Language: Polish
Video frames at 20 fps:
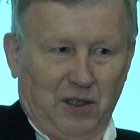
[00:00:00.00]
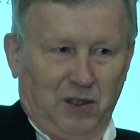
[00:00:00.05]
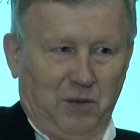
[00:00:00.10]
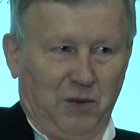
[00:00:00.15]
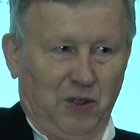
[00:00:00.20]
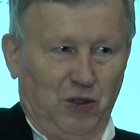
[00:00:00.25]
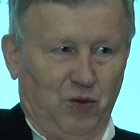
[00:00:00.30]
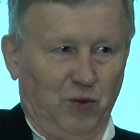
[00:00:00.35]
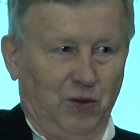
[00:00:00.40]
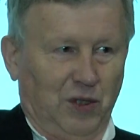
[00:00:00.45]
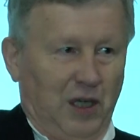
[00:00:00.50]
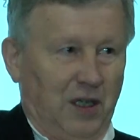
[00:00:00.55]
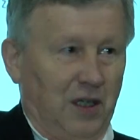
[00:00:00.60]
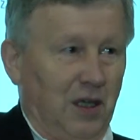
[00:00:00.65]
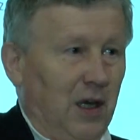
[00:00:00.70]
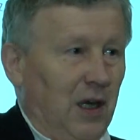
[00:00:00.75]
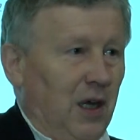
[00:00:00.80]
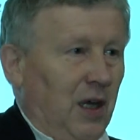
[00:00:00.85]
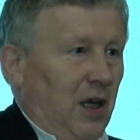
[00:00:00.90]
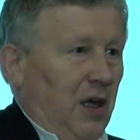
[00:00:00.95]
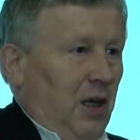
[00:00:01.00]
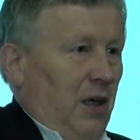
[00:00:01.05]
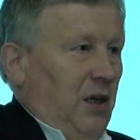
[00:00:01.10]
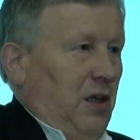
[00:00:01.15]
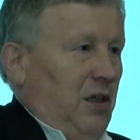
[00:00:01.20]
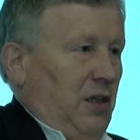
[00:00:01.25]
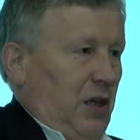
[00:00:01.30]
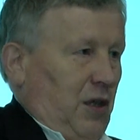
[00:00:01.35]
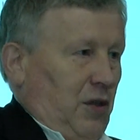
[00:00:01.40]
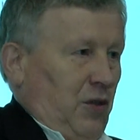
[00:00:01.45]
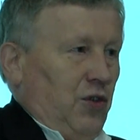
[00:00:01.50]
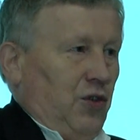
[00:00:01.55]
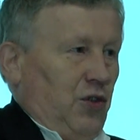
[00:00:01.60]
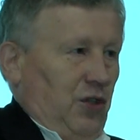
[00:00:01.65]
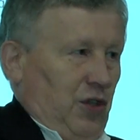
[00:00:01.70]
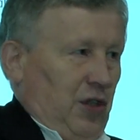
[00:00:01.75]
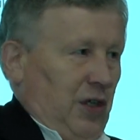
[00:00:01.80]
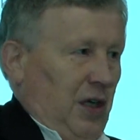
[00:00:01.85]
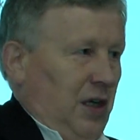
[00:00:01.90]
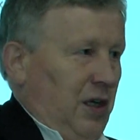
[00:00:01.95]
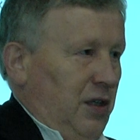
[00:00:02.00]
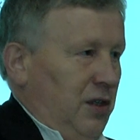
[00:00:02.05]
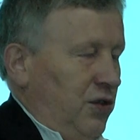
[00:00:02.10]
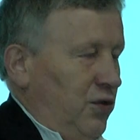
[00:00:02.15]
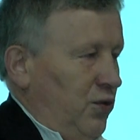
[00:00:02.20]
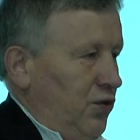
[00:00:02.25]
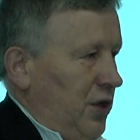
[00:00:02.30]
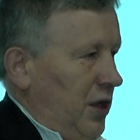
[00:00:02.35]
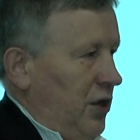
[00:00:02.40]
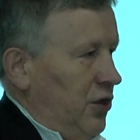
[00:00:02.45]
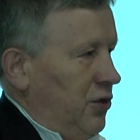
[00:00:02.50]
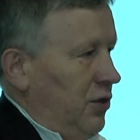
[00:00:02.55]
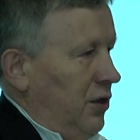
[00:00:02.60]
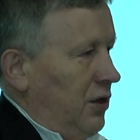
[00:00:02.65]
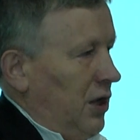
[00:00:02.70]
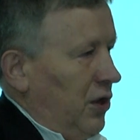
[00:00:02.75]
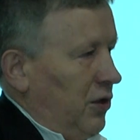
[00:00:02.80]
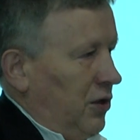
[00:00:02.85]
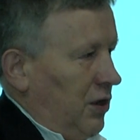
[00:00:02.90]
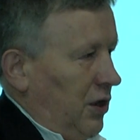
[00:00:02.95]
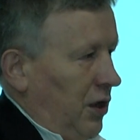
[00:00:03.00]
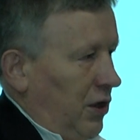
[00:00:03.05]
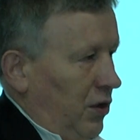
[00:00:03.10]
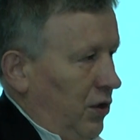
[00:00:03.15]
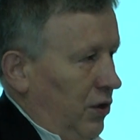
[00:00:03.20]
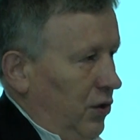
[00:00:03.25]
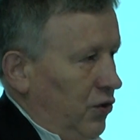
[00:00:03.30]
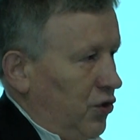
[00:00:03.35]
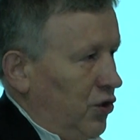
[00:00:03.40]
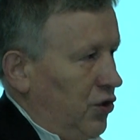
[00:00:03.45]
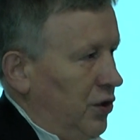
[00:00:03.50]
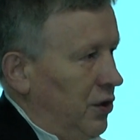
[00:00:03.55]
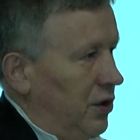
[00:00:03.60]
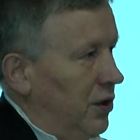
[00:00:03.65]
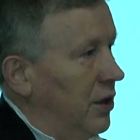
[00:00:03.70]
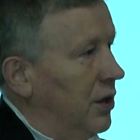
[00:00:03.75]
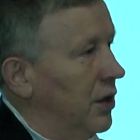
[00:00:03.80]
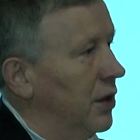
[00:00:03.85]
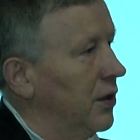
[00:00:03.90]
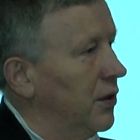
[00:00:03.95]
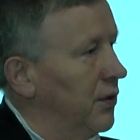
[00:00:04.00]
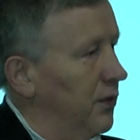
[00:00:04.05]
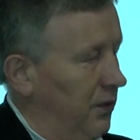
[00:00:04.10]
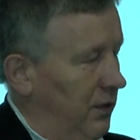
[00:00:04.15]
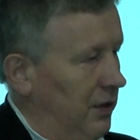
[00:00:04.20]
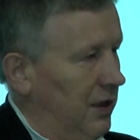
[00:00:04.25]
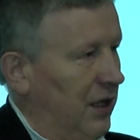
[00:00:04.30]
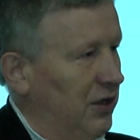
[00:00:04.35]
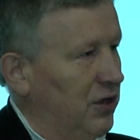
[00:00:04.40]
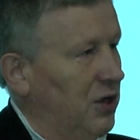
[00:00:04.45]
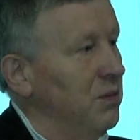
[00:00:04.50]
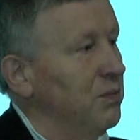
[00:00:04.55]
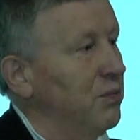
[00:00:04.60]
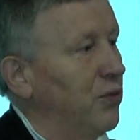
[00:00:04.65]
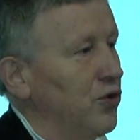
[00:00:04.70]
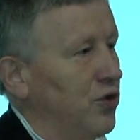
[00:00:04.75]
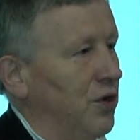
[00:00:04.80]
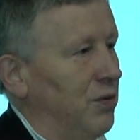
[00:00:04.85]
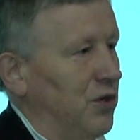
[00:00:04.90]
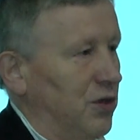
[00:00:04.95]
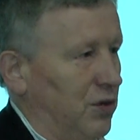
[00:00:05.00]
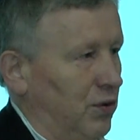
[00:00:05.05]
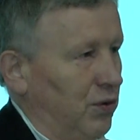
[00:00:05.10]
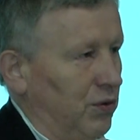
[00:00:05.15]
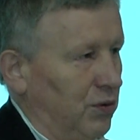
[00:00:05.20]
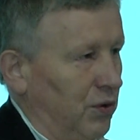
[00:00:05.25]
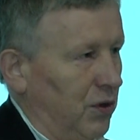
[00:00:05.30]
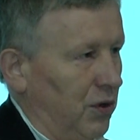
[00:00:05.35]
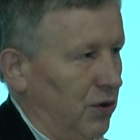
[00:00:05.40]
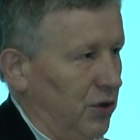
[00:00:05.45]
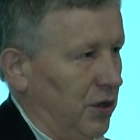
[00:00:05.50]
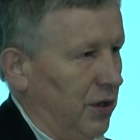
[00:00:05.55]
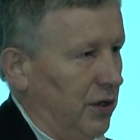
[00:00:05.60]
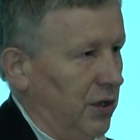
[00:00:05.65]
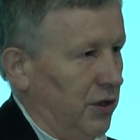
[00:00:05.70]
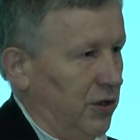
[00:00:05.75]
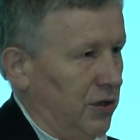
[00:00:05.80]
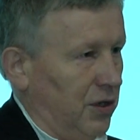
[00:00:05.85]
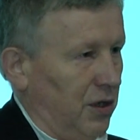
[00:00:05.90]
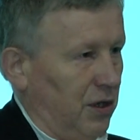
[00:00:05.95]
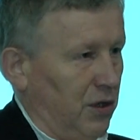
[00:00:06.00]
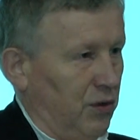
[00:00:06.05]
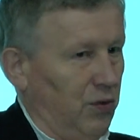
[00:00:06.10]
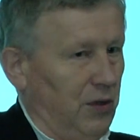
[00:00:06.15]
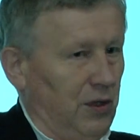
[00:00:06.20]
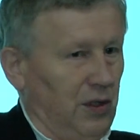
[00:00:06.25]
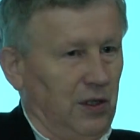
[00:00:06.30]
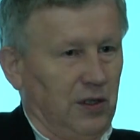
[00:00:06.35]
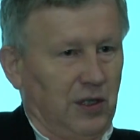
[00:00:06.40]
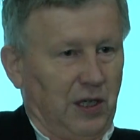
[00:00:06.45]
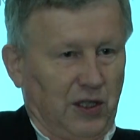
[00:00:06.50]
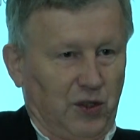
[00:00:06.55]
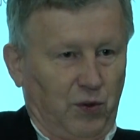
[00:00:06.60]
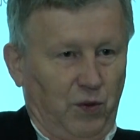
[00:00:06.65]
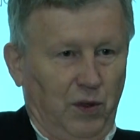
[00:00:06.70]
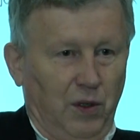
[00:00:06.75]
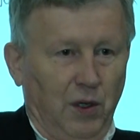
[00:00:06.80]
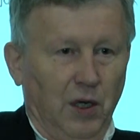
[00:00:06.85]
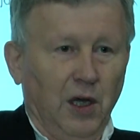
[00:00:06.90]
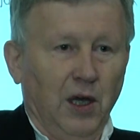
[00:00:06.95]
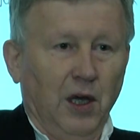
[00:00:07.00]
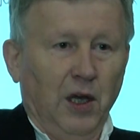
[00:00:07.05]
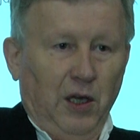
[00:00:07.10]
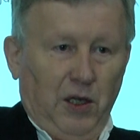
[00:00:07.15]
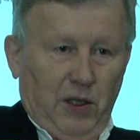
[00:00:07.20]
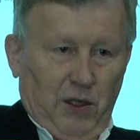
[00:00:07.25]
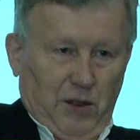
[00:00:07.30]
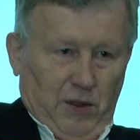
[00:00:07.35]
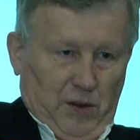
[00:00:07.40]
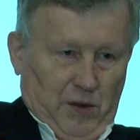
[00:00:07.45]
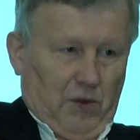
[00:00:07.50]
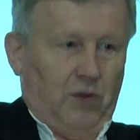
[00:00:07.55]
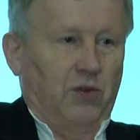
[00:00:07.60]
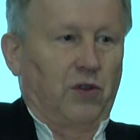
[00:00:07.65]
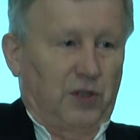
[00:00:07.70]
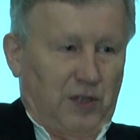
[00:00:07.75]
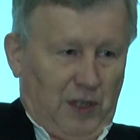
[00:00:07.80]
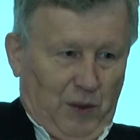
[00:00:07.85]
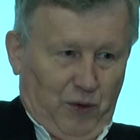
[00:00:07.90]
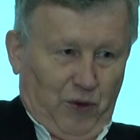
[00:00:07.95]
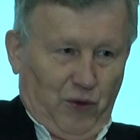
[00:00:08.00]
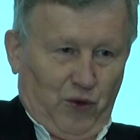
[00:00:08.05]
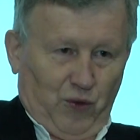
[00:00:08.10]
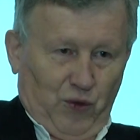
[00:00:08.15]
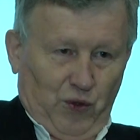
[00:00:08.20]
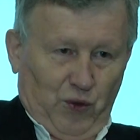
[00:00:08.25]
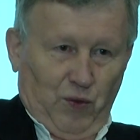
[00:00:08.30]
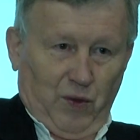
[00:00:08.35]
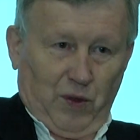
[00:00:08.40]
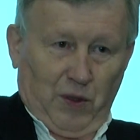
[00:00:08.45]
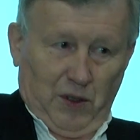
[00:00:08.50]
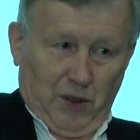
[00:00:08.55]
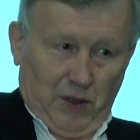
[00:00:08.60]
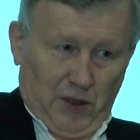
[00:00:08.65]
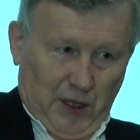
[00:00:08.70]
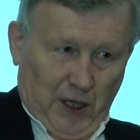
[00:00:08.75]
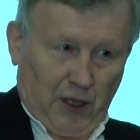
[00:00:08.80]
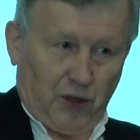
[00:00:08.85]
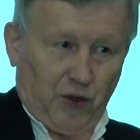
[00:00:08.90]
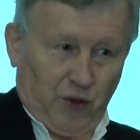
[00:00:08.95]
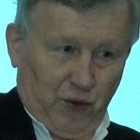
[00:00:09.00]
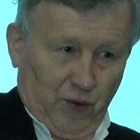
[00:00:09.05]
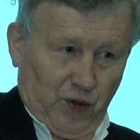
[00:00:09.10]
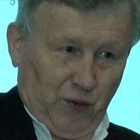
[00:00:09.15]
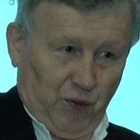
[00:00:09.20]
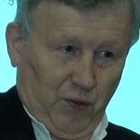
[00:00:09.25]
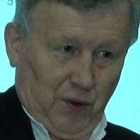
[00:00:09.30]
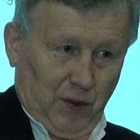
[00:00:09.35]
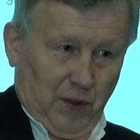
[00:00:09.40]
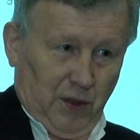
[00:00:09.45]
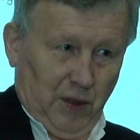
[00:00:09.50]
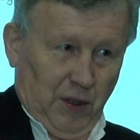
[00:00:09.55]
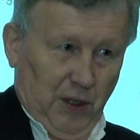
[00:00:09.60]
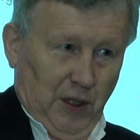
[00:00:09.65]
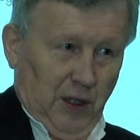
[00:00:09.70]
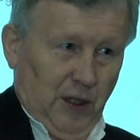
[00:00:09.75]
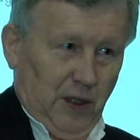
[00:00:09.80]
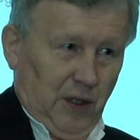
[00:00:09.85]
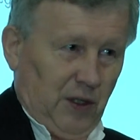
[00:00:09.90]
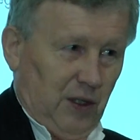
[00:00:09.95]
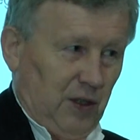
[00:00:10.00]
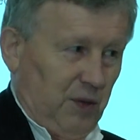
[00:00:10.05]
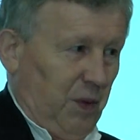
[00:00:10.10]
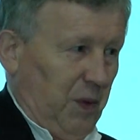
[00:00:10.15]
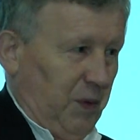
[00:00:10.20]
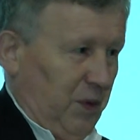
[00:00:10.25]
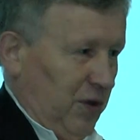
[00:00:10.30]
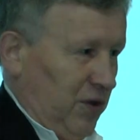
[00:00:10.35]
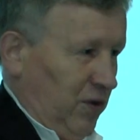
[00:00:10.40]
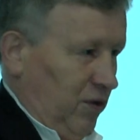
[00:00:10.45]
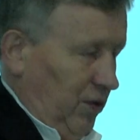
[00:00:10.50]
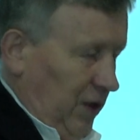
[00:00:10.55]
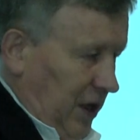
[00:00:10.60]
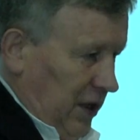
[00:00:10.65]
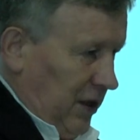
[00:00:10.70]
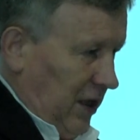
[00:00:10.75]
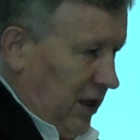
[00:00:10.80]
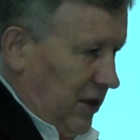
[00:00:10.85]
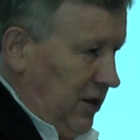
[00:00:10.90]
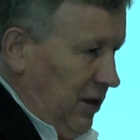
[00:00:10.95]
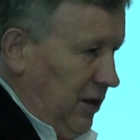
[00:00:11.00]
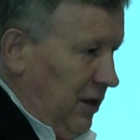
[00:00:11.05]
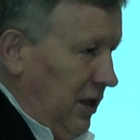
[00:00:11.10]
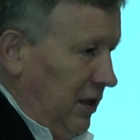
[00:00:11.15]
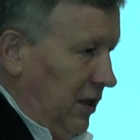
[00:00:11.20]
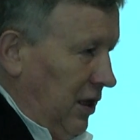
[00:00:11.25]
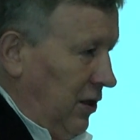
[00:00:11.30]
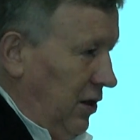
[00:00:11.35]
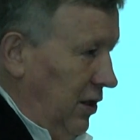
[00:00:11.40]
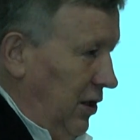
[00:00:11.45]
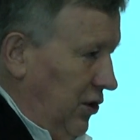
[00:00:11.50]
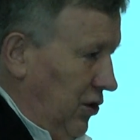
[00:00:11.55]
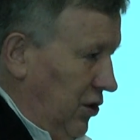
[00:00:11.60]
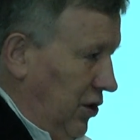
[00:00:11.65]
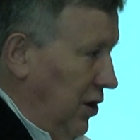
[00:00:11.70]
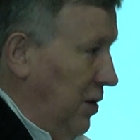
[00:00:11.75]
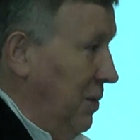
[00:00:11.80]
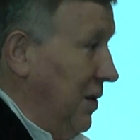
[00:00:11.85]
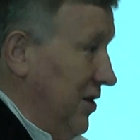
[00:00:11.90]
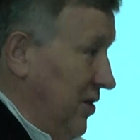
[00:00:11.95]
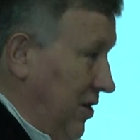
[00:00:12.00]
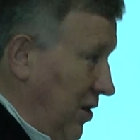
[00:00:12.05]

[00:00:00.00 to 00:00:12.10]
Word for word: Natomiast tutaj Jakość życia jest uzależniona od tego, czy na tym poziomie struktury osiedleńczej, na której jest jasło, dostępność usług, jakość usług jest po prostu atrakcyjna na tyle, że nie ma